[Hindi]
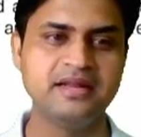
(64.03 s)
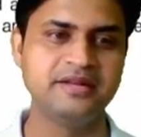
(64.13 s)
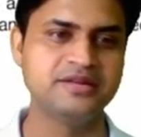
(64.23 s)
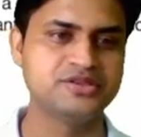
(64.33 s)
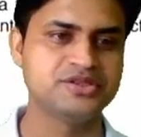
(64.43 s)

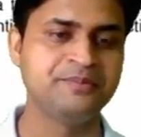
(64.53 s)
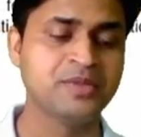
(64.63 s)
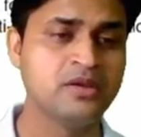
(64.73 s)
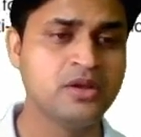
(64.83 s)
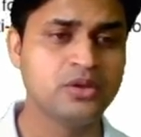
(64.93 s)
एनर्जी
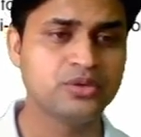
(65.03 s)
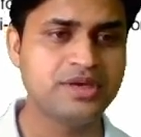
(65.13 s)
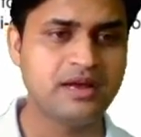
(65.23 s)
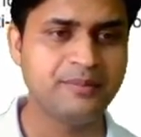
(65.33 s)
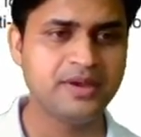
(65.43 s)
तो
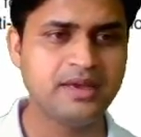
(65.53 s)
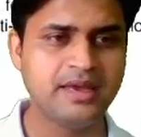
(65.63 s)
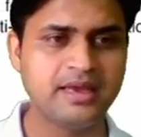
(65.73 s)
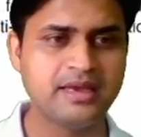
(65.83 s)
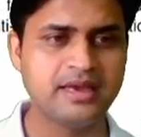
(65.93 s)
यहाँ पे
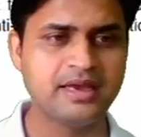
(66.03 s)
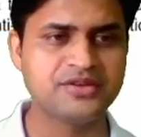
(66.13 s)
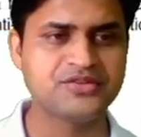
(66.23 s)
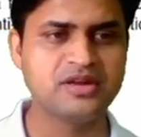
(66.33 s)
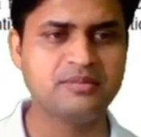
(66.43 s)
एक
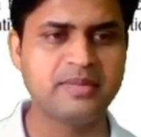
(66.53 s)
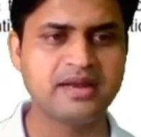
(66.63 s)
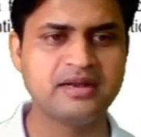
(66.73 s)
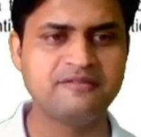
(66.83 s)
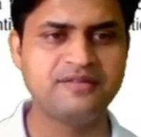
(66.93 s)
एक्सटर्नल
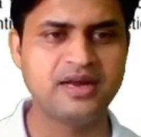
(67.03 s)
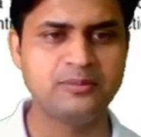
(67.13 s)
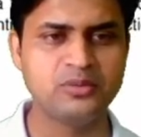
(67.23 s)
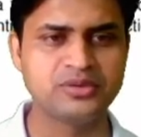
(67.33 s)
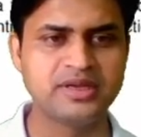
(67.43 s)
मैग्नेटिक फील्ड
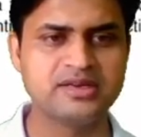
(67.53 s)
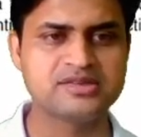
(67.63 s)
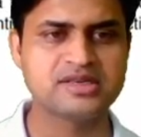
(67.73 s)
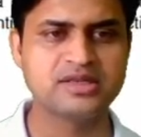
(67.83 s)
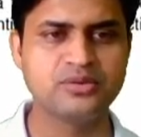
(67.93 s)
आप लोग देख
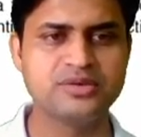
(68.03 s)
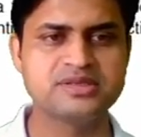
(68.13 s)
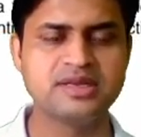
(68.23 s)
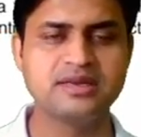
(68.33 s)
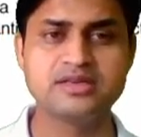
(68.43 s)
सकते हो
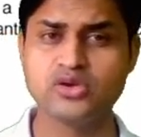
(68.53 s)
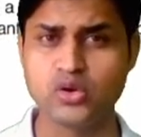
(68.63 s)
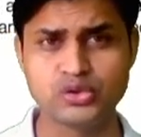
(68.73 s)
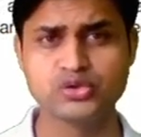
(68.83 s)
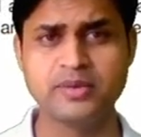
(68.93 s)
इस तरीके से
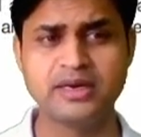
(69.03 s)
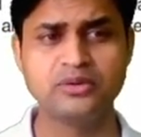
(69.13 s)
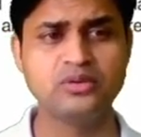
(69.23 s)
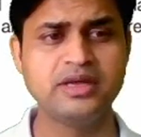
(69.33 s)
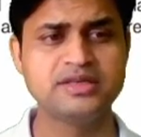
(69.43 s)
हॉर्शो
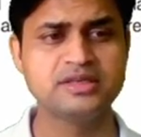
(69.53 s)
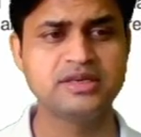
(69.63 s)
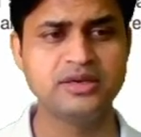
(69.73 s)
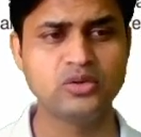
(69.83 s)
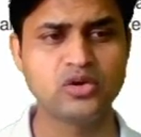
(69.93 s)
मैग्नेट को लिया
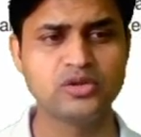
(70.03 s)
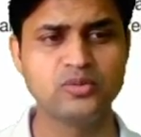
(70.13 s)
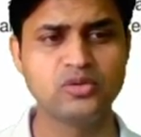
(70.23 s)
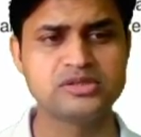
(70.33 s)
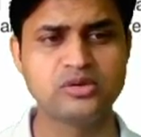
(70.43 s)
जाता है नॉर्थ
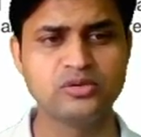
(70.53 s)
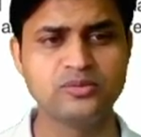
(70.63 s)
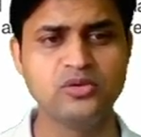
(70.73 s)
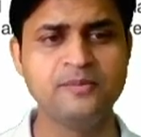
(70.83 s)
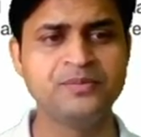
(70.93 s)
पोल साउथ
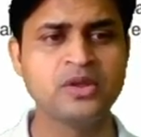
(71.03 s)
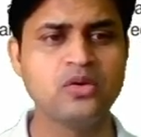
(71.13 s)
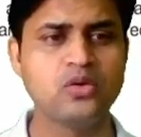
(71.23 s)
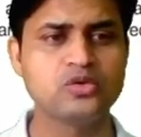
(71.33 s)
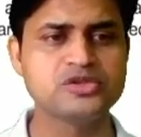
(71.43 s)
पोल
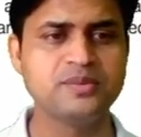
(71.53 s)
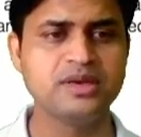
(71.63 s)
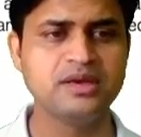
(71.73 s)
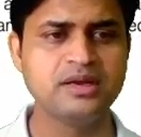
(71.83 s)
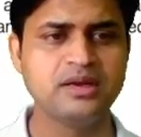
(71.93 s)
और उसमें
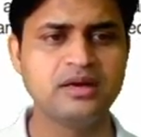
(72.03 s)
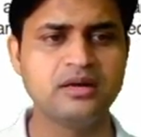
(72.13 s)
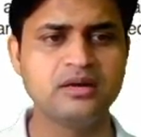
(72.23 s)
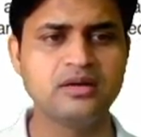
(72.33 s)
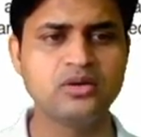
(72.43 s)

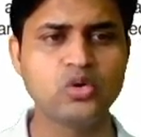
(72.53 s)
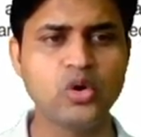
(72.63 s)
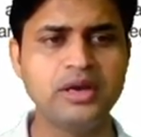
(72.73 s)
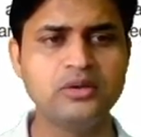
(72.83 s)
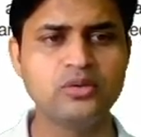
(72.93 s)

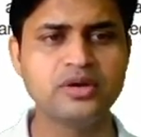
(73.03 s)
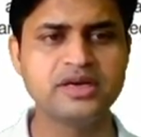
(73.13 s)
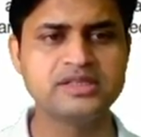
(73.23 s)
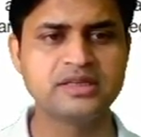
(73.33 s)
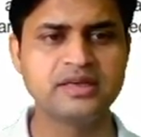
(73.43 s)
कॉयल uh, को
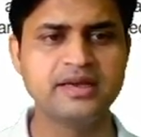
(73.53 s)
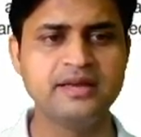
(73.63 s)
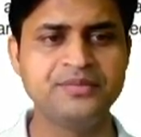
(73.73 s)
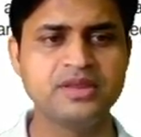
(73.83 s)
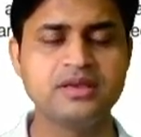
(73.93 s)
रखा जाता है
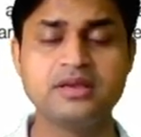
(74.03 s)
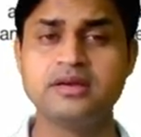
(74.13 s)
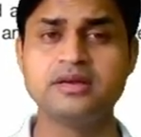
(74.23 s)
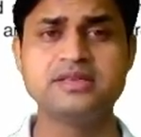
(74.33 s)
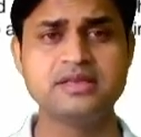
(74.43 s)

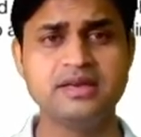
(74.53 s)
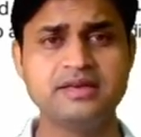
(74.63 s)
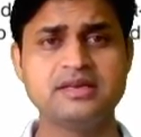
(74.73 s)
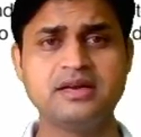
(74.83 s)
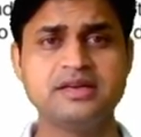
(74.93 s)
uh, इस
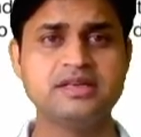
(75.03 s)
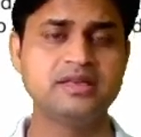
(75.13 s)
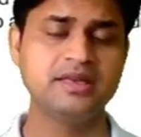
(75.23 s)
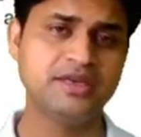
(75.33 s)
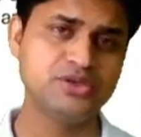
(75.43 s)
तरीके से रखा
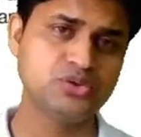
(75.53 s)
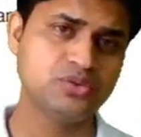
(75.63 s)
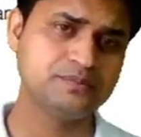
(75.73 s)
जाता है कि जो